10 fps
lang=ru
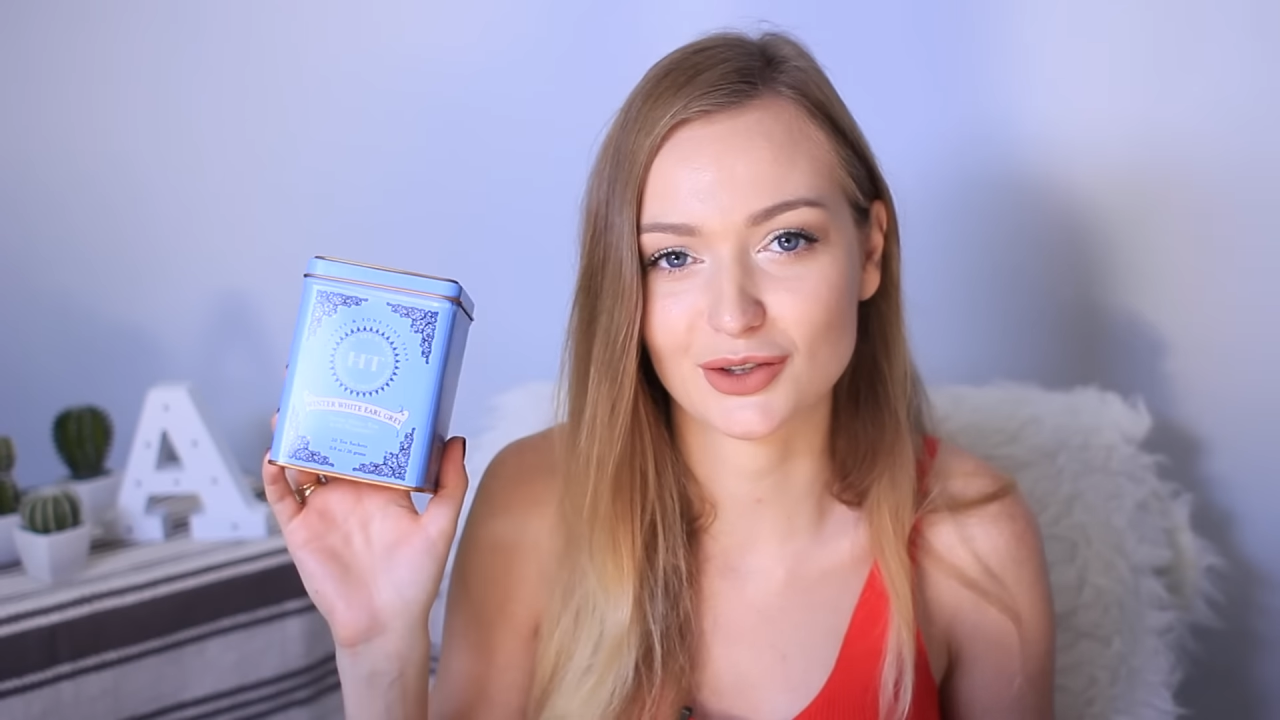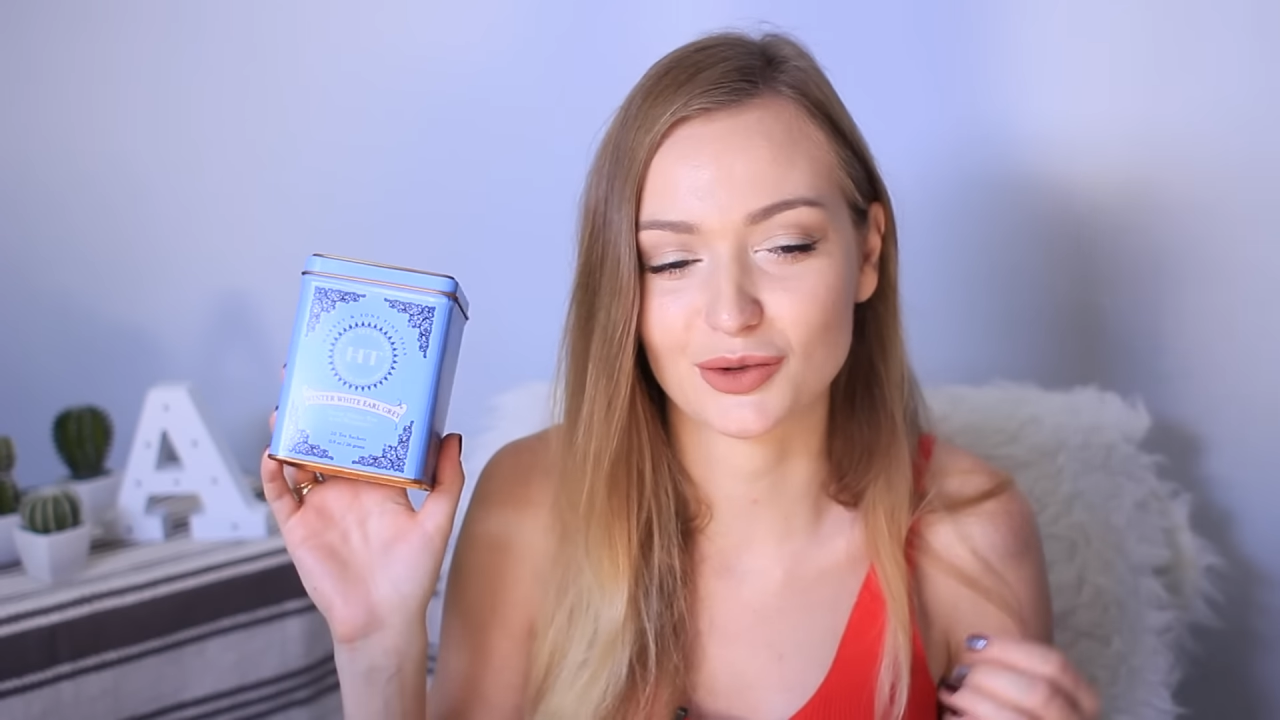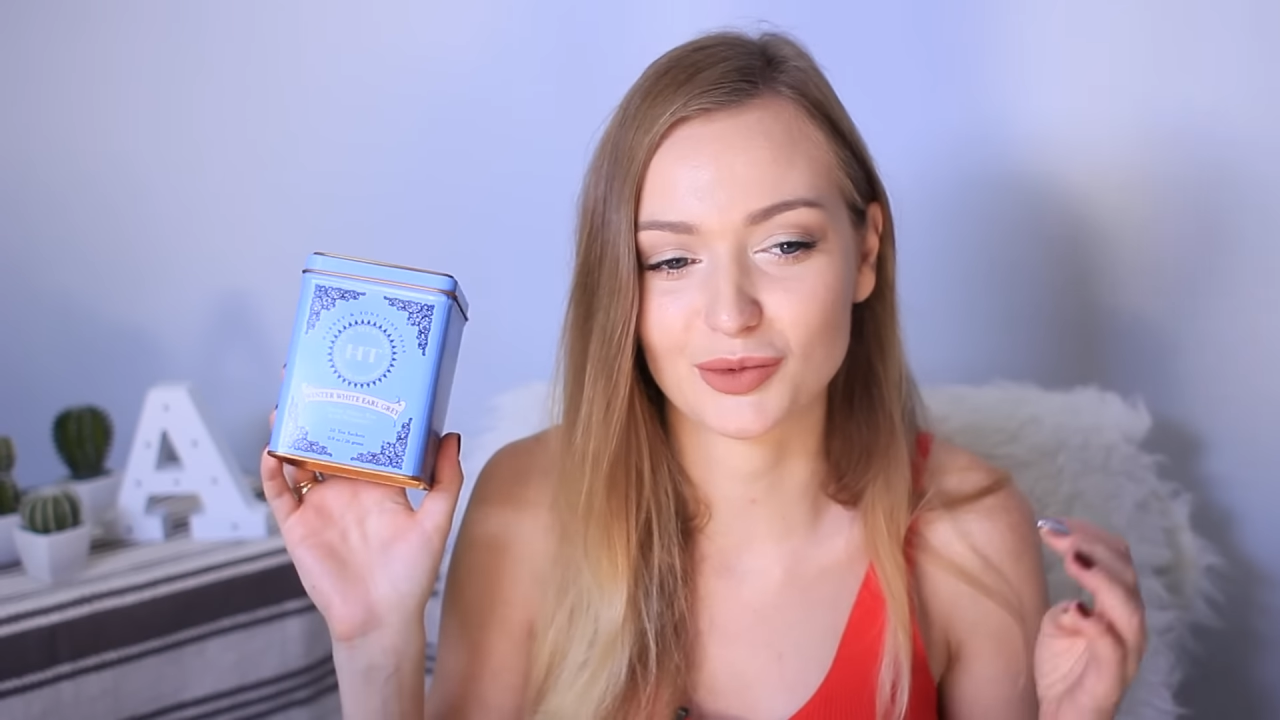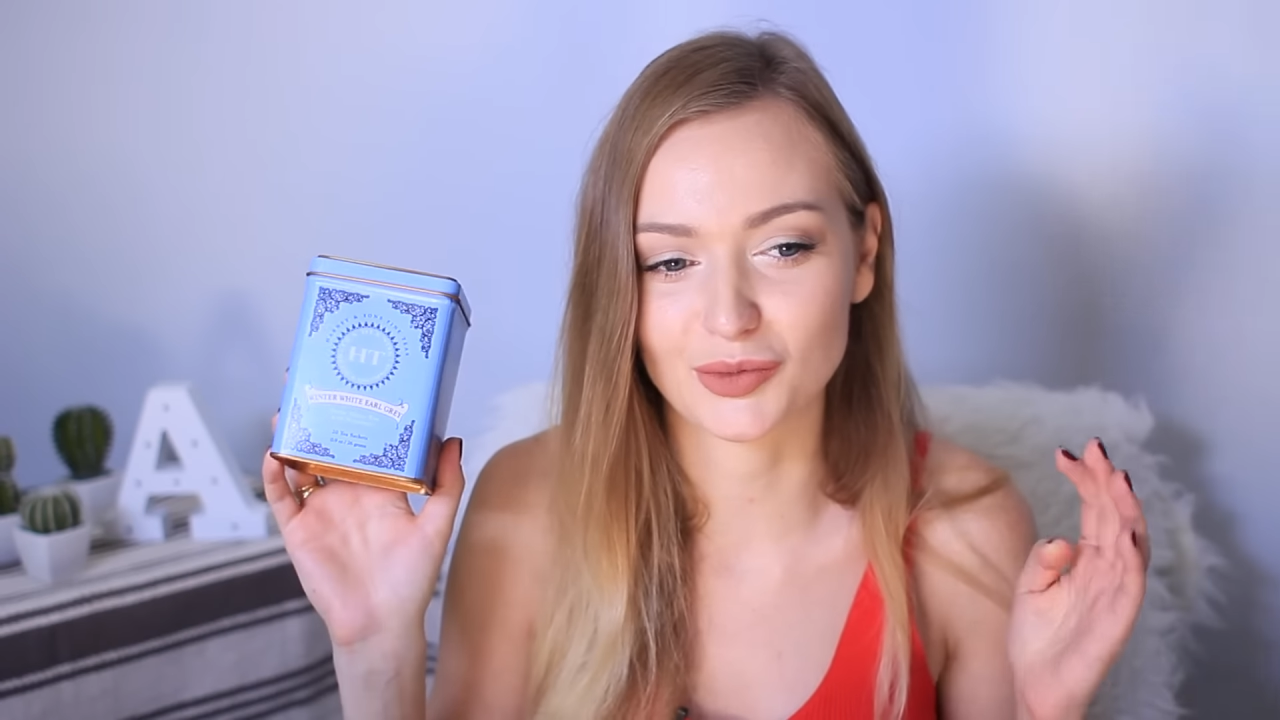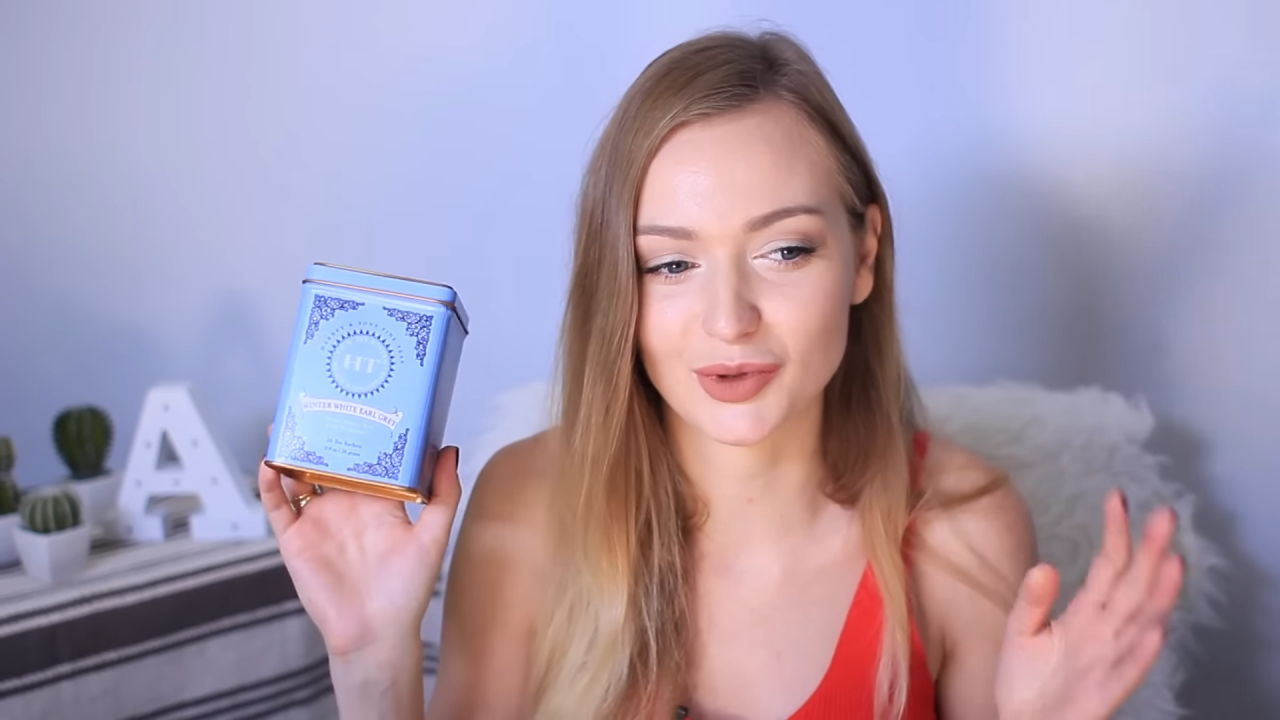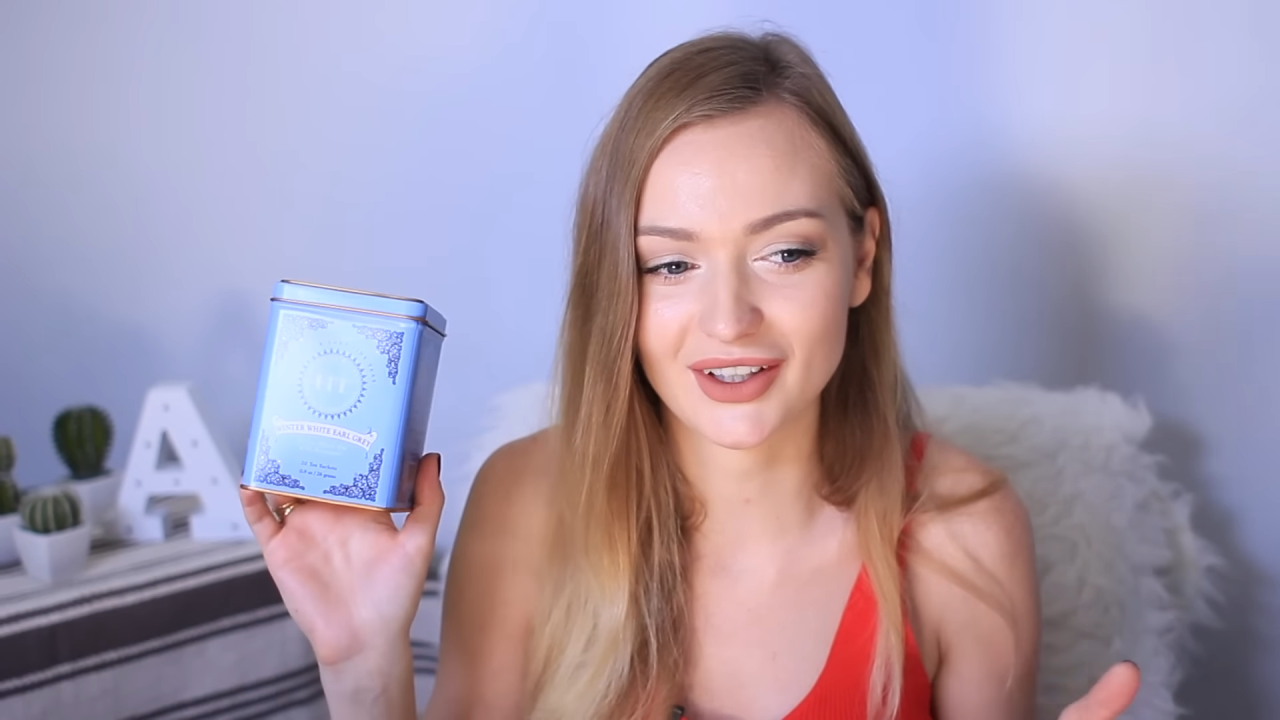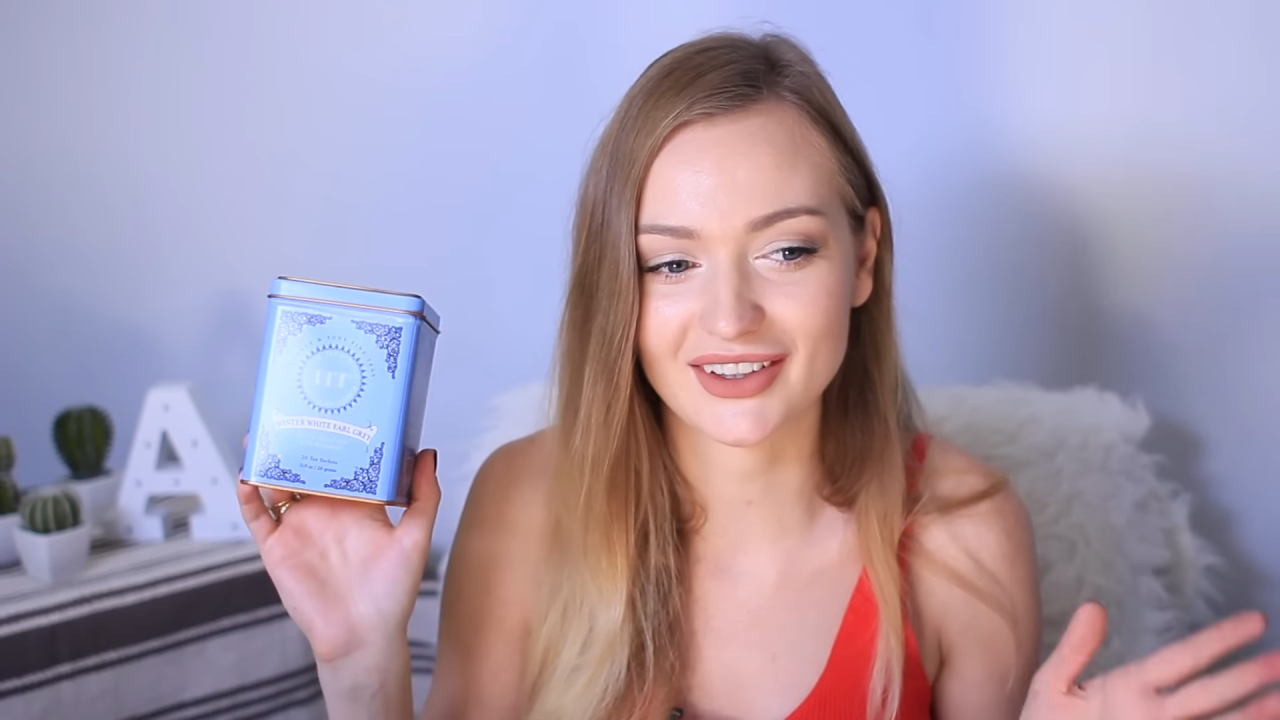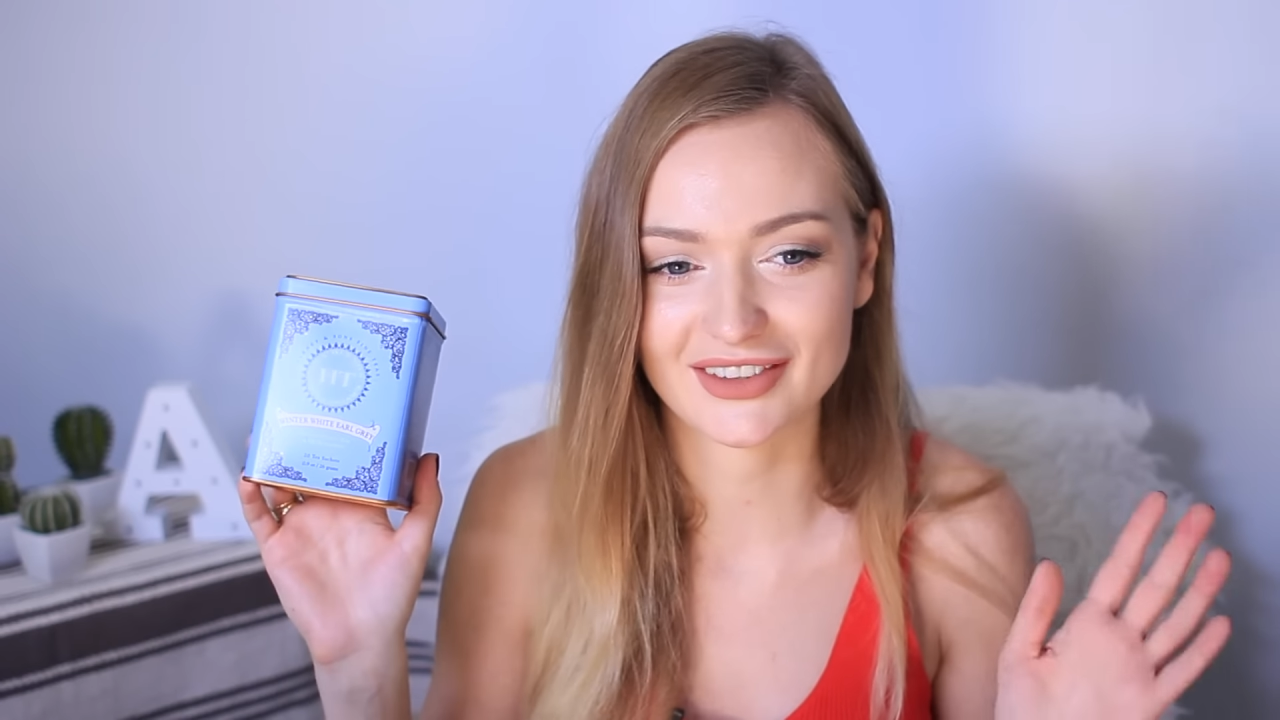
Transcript: чтобы у меня